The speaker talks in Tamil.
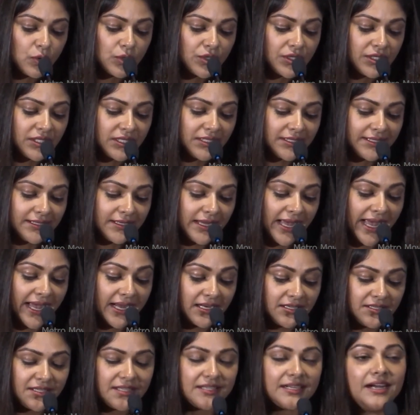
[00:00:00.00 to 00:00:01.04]
ஒரு
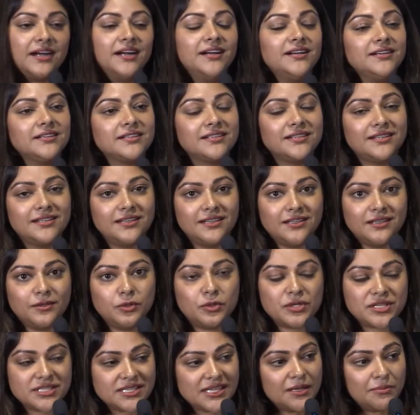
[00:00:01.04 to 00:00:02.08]
ஆக்டராக
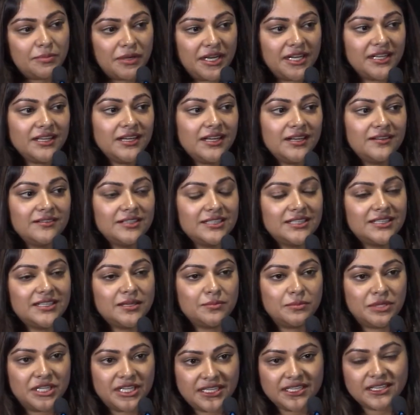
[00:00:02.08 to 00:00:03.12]
ஒரு சில படங்கள் வந்து
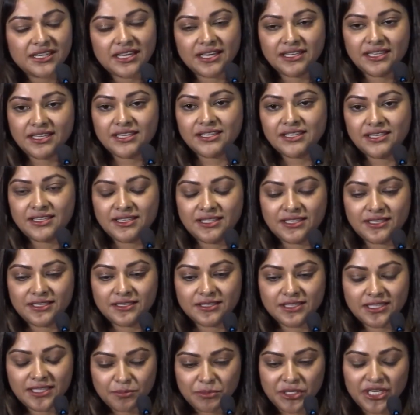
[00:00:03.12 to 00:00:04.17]
நம்மக்கிட்ட கதை
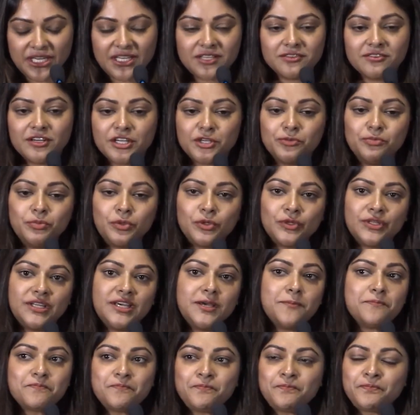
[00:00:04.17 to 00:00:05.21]
நம்மக்கிட்ட
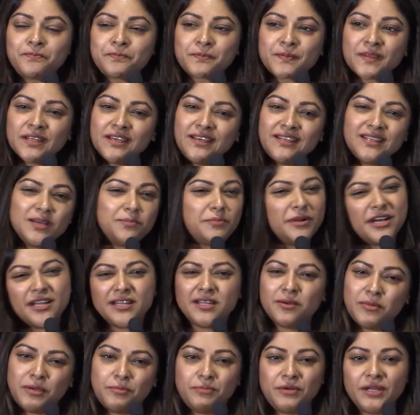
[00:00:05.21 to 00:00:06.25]
வரும்போது இந்த
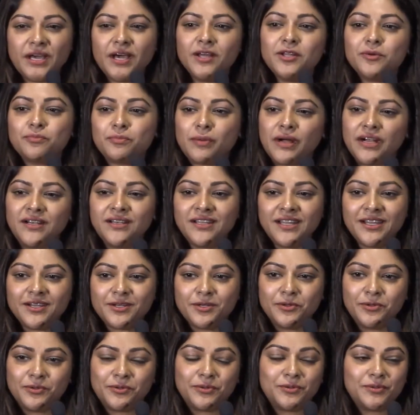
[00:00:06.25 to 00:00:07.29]
படம் நம்ம எப்படியாவது
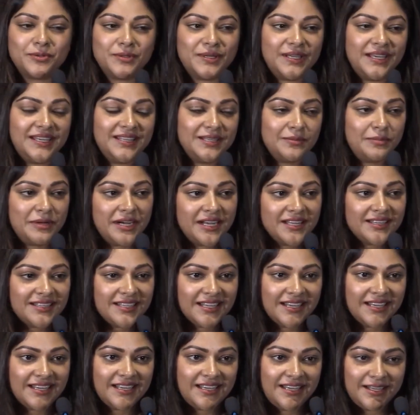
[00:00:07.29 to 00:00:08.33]
பண்ணிடணும் இந்த
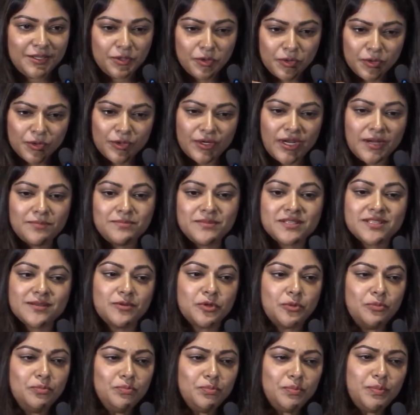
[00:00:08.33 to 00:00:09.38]
படத்தில் ஏதோ ஒரு
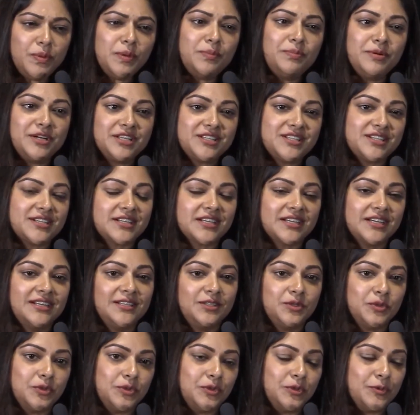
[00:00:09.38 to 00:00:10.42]
அம்சம் ரொம்ப
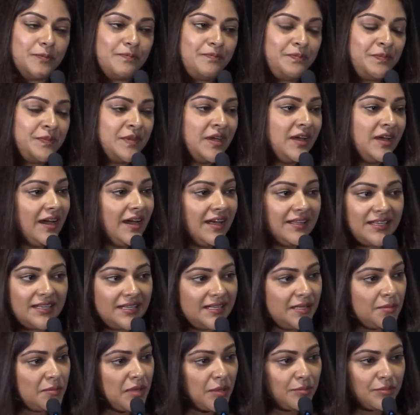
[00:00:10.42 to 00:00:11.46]
பிடிச்சிருக்குன்னு தோணும்
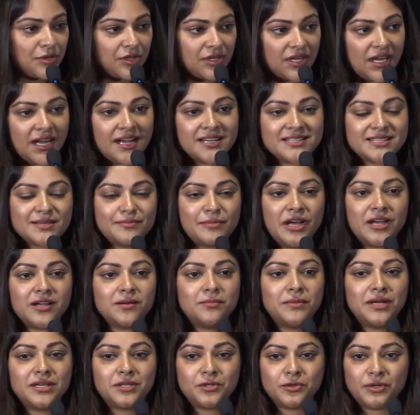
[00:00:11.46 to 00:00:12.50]
அதில் நம்ம அப்புறம் காசு
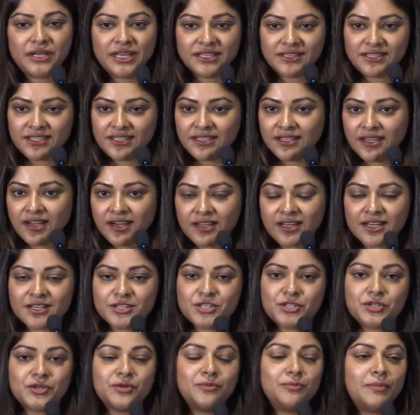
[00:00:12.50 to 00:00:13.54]
பார்க்க மாட்டோம் எத்தனை நாள்
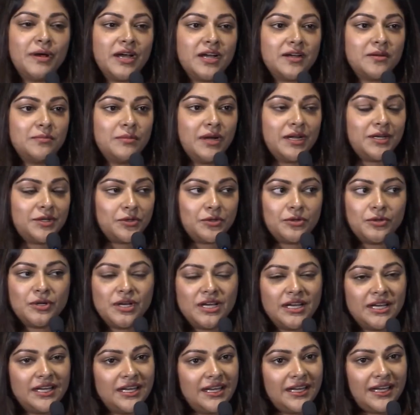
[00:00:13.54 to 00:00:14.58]
கஷ்டம்னு பார்க்க மாட்டோம்
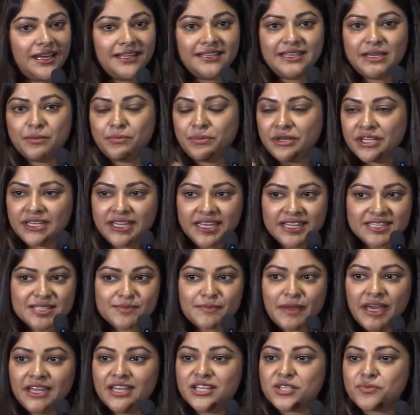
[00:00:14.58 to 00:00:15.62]
அது எப்படி
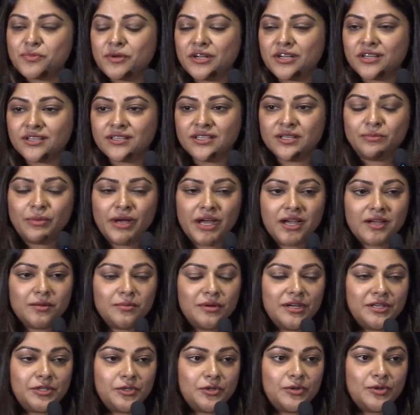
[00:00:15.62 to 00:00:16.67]
டேட்ஸ் மேனேஜ் பண்ணுறதுன்னு
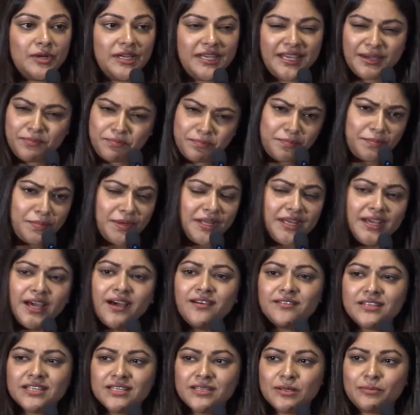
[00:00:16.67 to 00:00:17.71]
பார்க்க மாட்டோம்
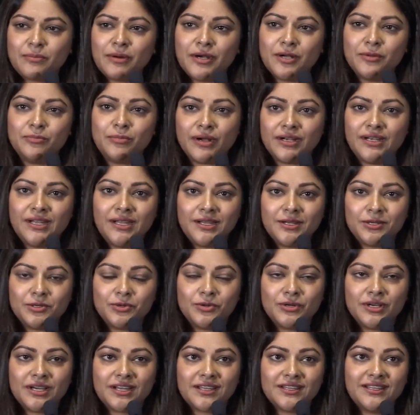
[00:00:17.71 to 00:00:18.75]
எப்படியாவது இந்த படம்
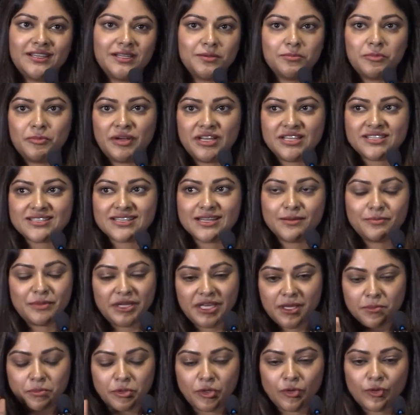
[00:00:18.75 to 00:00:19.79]
பண்ணிடணுங்கிறது நம்ம மனசில்
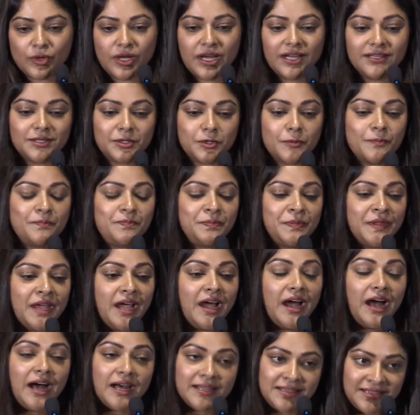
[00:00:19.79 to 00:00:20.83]
அப்படியே போய் உட்காந்துரும்
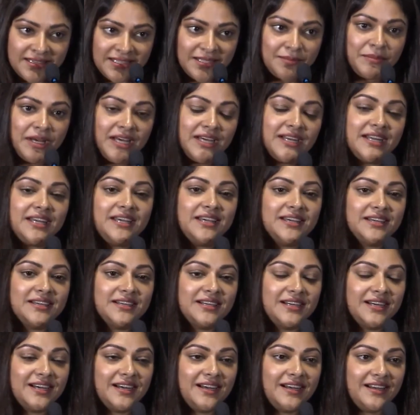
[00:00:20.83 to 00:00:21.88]
அந்த மாதிரி
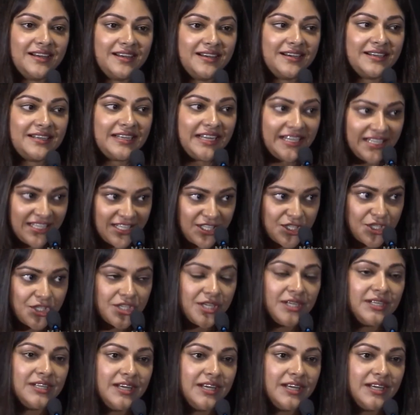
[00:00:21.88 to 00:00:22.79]
நினச்சி